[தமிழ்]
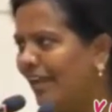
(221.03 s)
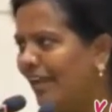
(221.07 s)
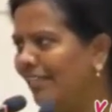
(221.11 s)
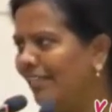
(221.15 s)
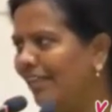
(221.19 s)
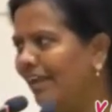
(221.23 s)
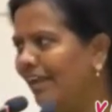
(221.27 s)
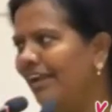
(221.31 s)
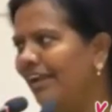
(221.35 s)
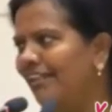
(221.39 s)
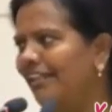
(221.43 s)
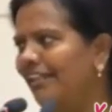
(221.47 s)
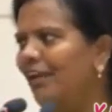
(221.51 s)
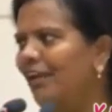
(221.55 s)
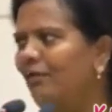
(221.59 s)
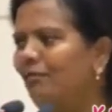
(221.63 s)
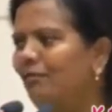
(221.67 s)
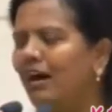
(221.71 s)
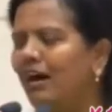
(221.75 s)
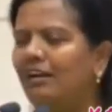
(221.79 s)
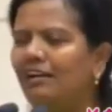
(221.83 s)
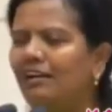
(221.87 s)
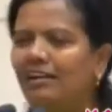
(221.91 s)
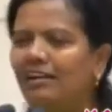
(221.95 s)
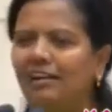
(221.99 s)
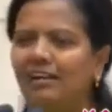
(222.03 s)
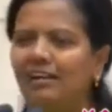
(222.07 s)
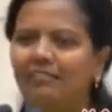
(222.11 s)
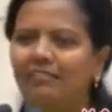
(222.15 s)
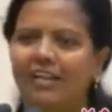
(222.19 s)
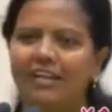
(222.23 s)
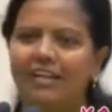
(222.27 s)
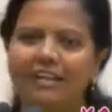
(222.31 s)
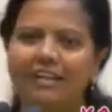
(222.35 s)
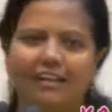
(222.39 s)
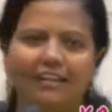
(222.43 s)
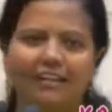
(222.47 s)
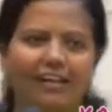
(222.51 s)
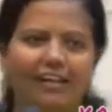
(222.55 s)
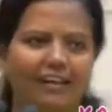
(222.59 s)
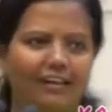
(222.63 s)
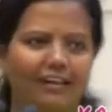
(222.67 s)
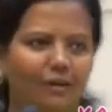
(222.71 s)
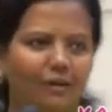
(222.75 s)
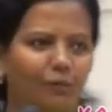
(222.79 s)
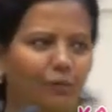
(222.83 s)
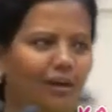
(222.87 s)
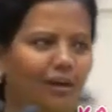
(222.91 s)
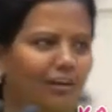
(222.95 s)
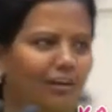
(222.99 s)
உங்கள் மனதில் ஏதேனும் மாற்றங்கள்
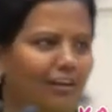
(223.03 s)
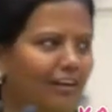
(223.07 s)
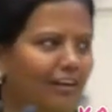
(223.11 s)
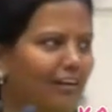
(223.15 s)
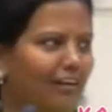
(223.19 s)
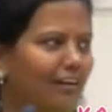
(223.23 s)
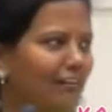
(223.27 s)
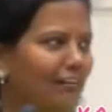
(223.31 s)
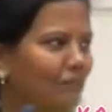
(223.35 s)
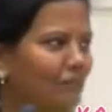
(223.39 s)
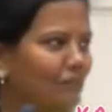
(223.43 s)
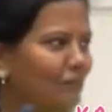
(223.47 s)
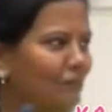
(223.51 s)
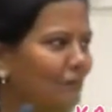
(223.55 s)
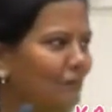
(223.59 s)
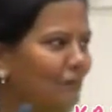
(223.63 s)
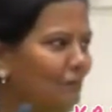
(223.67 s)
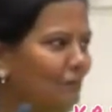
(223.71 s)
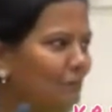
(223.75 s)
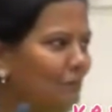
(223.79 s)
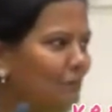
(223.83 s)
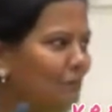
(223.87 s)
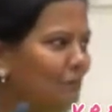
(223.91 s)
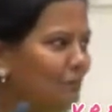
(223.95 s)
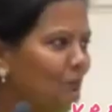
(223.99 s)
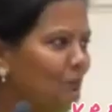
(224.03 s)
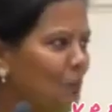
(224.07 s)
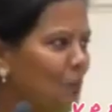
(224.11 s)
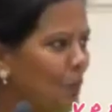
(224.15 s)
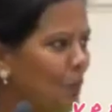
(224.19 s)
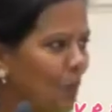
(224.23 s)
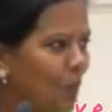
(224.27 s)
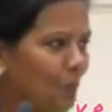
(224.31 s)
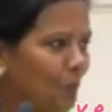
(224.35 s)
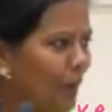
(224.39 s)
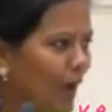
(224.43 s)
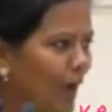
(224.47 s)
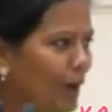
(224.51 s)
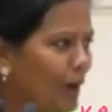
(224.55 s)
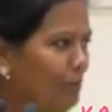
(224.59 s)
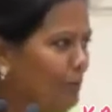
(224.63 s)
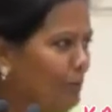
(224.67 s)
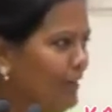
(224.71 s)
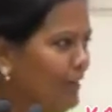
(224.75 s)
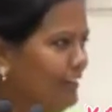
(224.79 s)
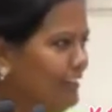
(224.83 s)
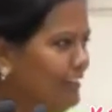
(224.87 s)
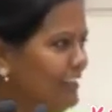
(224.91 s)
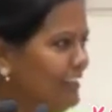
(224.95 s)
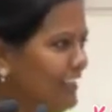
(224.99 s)
வருகிறதா என்று பாருங்கள் ஒரு
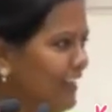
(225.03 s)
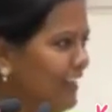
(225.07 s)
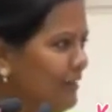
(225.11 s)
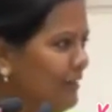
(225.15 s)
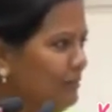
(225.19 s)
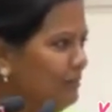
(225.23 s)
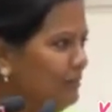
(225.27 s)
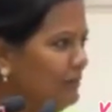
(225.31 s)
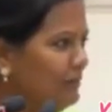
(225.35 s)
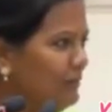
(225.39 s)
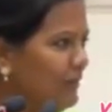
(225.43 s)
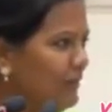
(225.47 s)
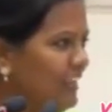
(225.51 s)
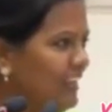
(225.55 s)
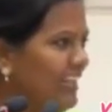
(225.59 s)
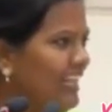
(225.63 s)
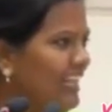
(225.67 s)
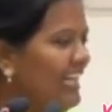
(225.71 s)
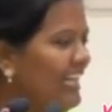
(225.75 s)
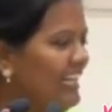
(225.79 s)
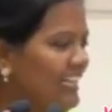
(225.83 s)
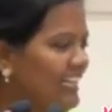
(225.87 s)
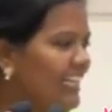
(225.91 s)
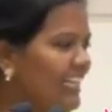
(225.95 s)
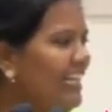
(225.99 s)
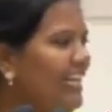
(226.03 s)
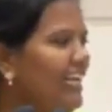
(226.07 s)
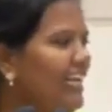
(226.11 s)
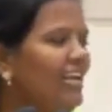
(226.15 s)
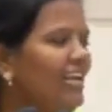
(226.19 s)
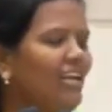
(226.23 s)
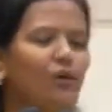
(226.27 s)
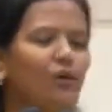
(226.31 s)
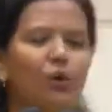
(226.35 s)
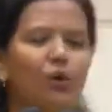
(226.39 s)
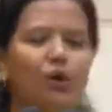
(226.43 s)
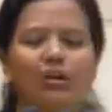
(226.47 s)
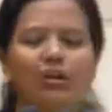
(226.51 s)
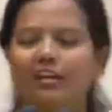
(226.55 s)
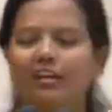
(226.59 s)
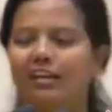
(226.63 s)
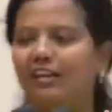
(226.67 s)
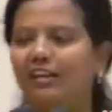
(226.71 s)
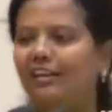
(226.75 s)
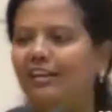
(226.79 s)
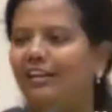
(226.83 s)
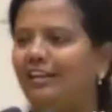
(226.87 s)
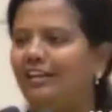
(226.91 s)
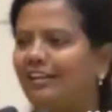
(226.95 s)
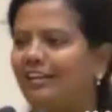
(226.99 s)
பாம்பு இருந்துச்சான் திடீர்னு
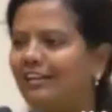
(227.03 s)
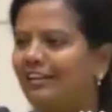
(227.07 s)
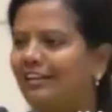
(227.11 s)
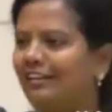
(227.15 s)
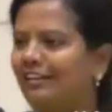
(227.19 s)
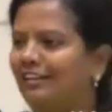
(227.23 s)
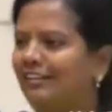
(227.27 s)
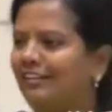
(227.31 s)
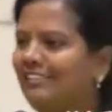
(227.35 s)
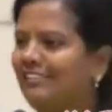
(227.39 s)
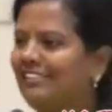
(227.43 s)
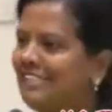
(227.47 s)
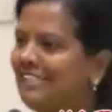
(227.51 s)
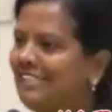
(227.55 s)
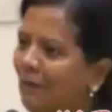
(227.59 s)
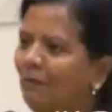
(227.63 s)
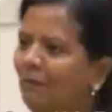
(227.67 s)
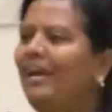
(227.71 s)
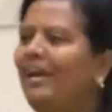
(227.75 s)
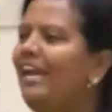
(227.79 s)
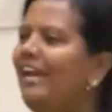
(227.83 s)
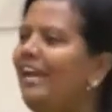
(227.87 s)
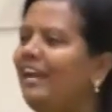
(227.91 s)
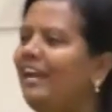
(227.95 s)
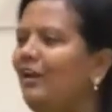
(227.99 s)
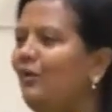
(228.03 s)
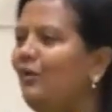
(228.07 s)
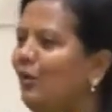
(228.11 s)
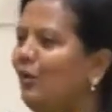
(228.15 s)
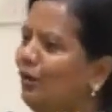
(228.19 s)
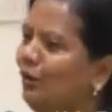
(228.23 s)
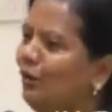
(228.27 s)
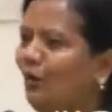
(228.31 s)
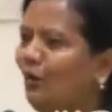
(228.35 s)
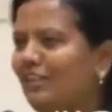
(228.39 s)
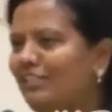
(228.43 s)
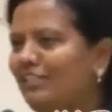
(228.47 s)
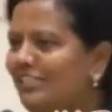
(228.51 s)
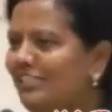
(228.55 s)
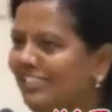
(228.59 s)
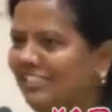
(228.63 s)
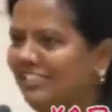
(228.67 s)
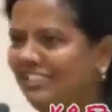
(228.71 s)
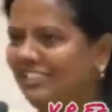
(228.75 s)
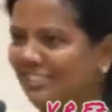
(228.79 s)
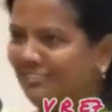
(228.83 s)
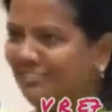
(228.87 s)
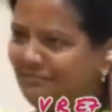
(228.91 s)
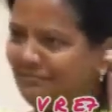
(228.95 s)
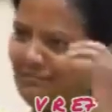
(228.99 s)
ஒரு சமையல் அறைக்குள்ள
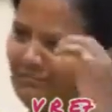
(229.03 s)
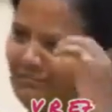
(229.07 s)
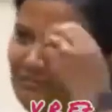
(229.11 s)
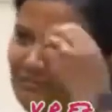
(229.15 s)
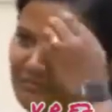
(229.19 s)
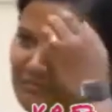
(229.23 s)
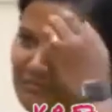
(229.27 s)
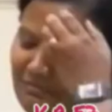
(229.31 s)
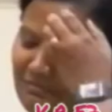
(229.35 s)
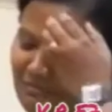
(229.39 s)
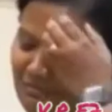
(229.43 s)
நுழைஞ்சிருச்சு